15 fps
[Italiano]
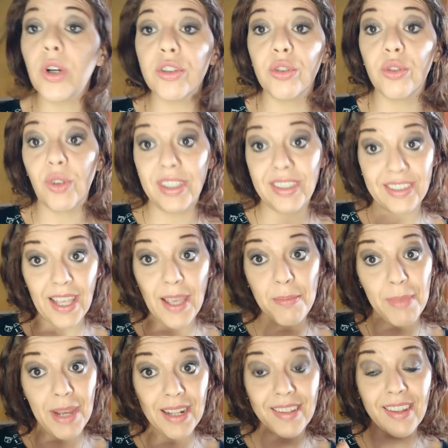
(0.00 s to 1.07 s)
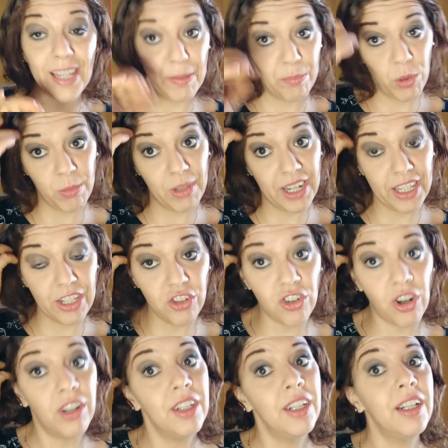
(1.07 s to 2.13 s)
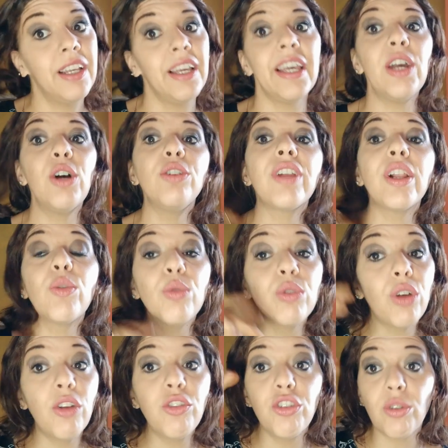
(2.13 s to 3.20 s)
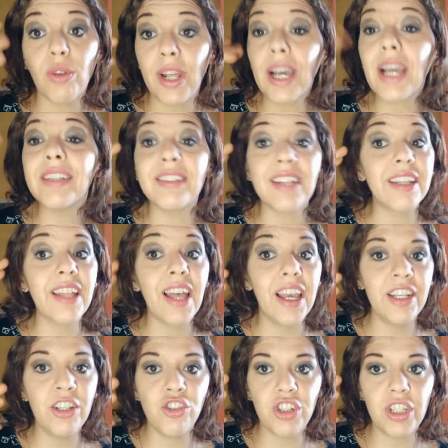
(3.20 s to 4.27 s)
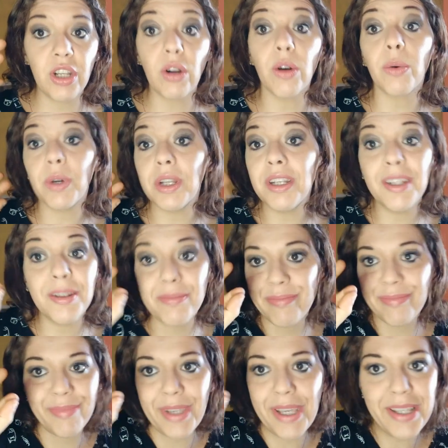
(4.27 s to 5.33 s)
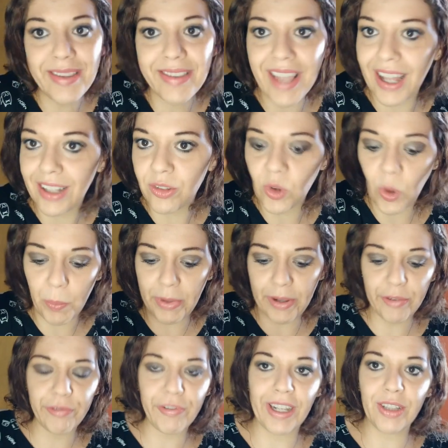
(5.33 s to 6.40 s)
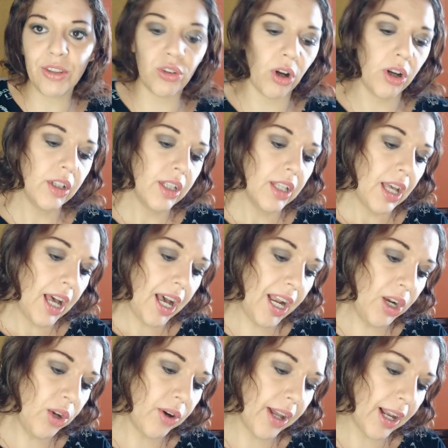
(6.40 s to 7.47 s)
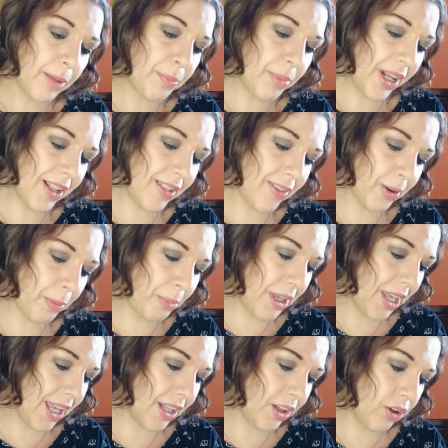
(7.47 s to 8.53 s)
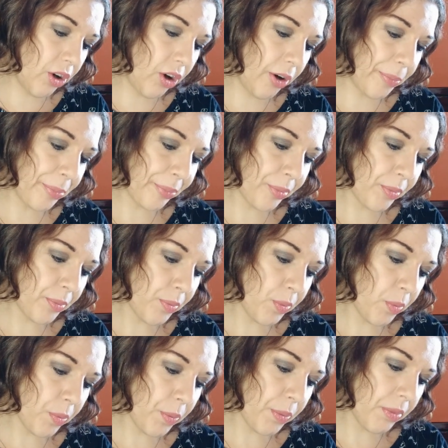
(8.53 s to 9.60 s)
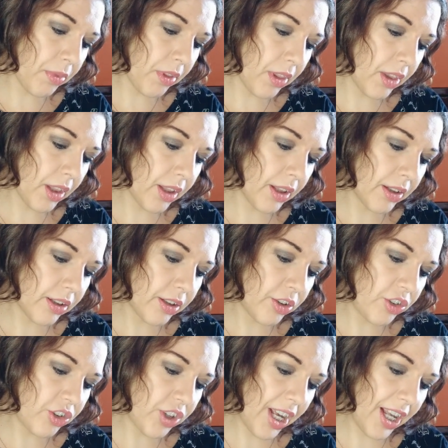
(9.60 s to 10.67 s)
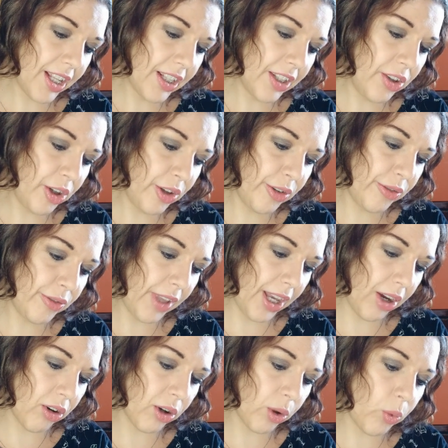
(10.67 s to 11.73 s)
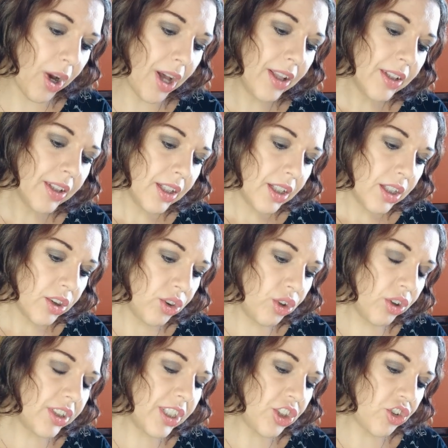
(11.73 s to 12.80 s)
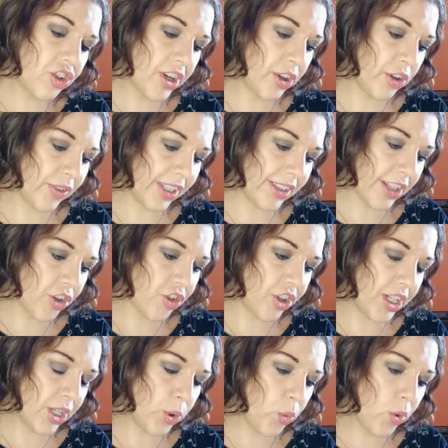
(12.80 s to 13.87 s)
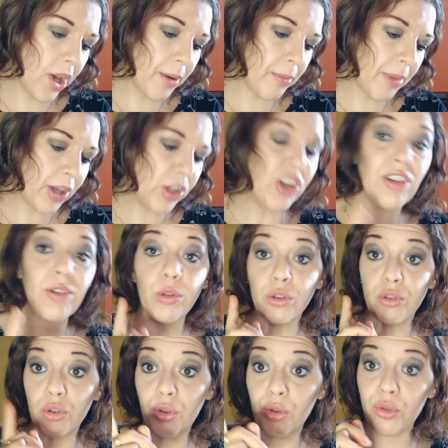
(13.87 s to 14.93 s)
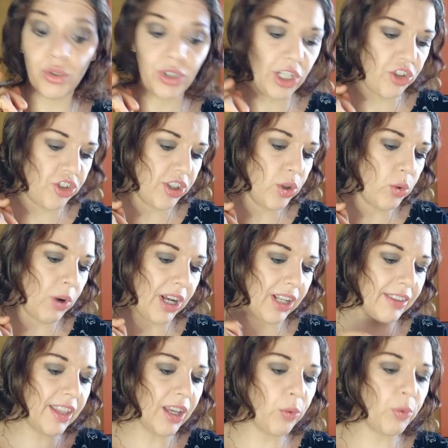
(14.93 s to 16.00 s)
sono le sei e mezza di pomeriggio e oltretutto oggi sono anche stata in giro, quindi intatto, perfetto. Allora, prezzo pieno, mm, Shadow, eccolo qua, 12,95, ma io avevo sconto del 50 e